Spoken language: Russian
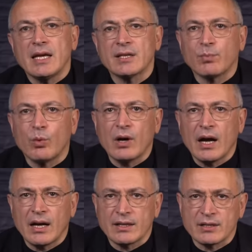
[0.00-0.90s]

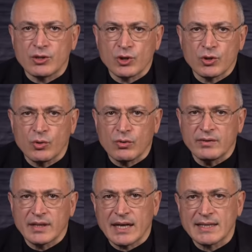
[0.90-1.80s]
испугается
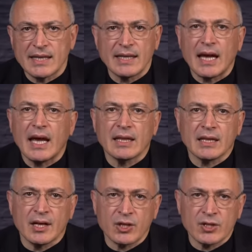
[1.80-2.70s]
жестокого наказания и
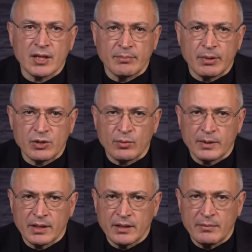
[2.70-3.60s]
откажется от преступных